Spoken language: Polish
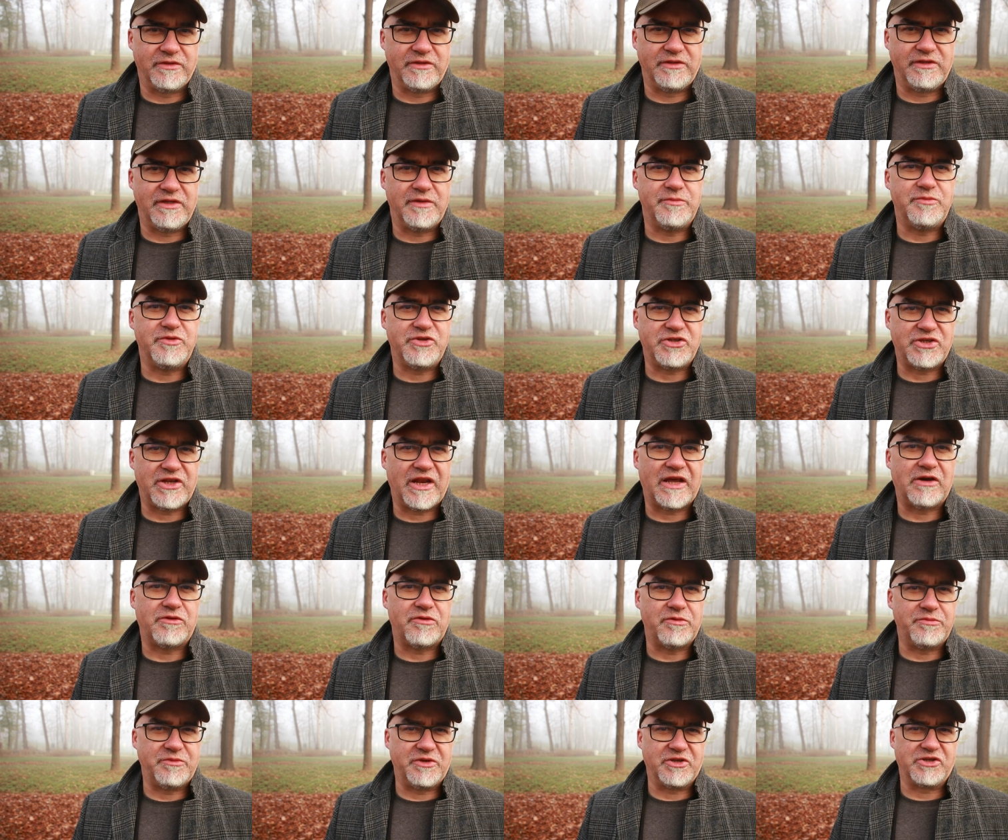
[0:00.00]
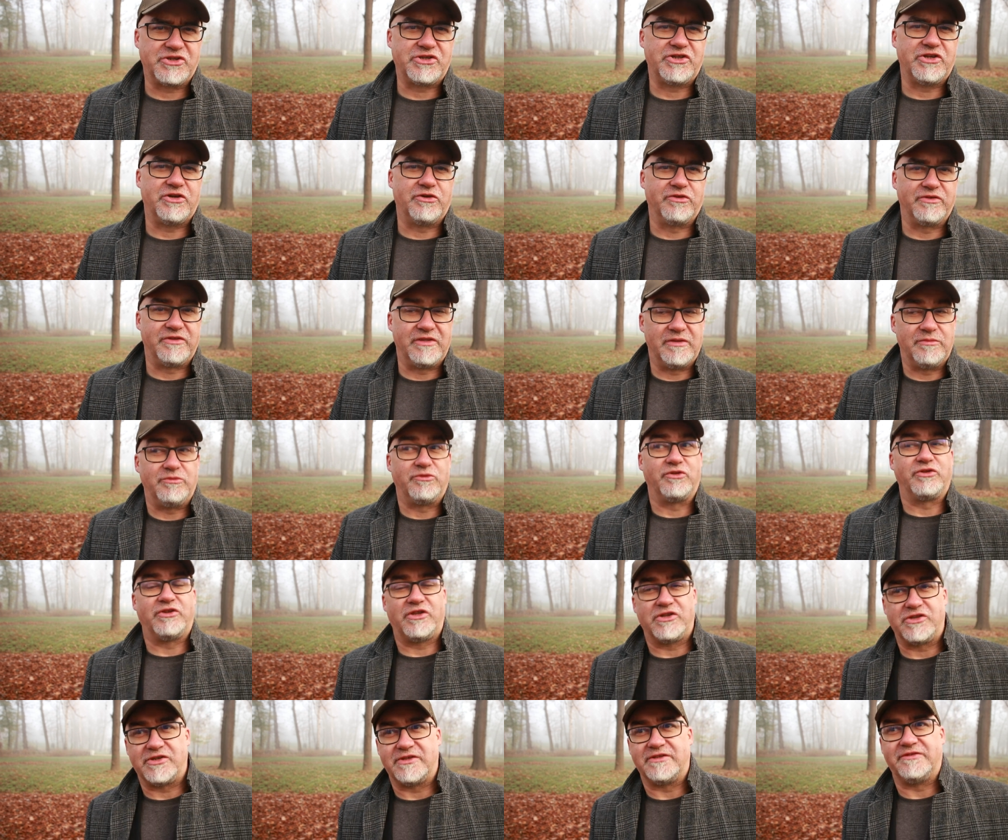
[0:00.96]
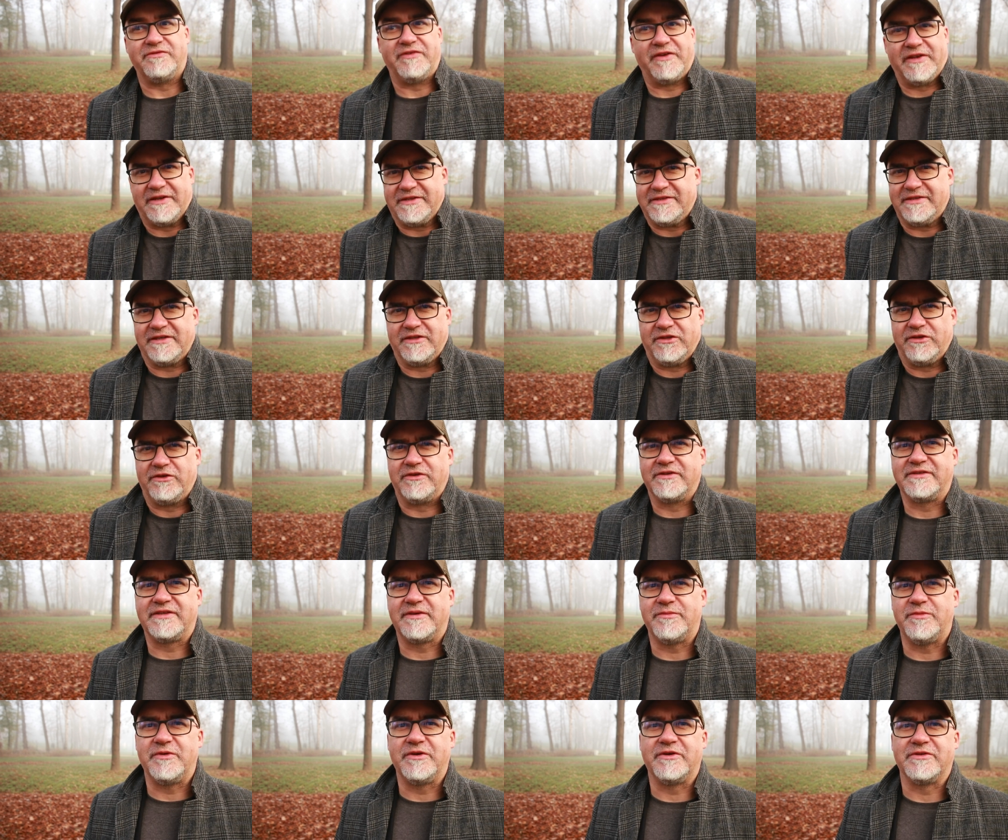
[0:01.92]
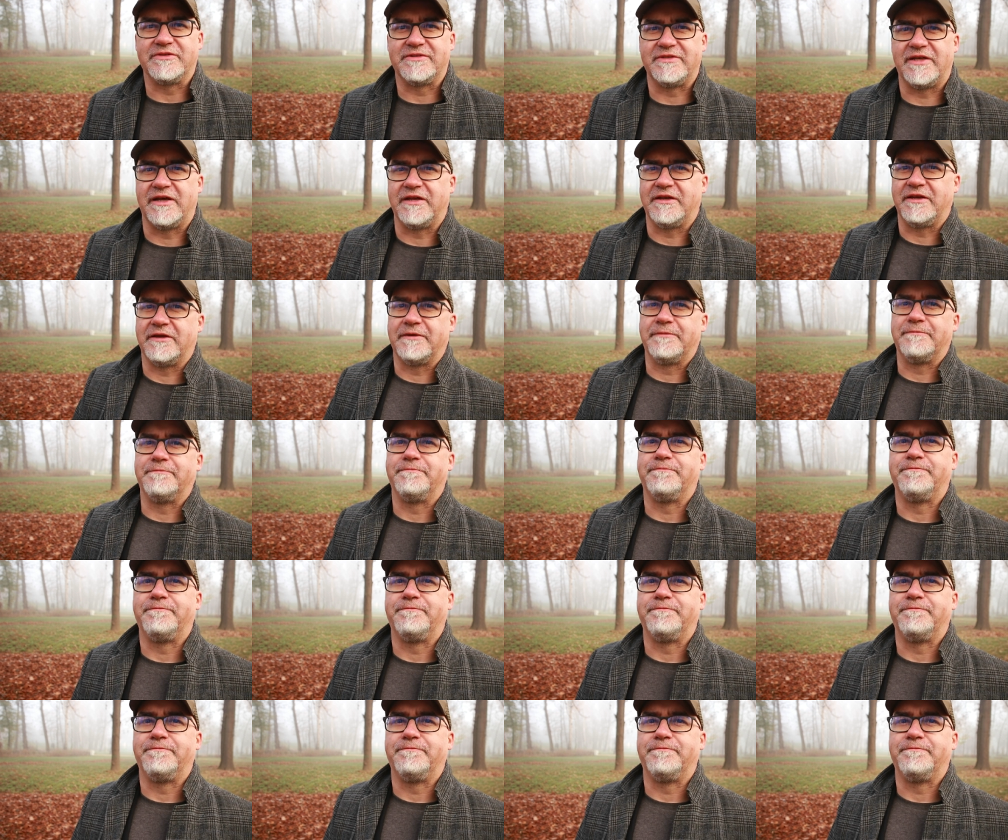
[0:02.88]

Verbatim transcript: Nie myślałem jeszcze o tym. To też jest wersja tego samego zdania.